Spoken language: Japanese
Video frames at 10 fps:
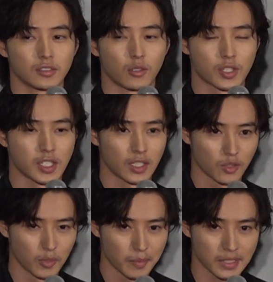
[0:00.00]
ほしいなと
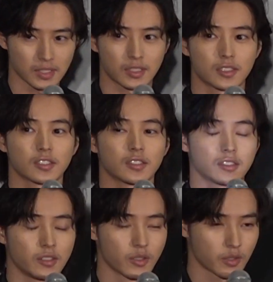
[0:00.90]
思います
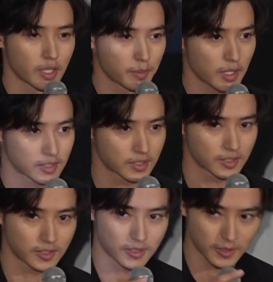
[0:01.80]
よろしくお願いしま
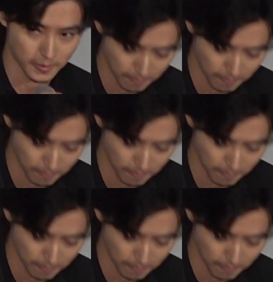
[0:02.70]
す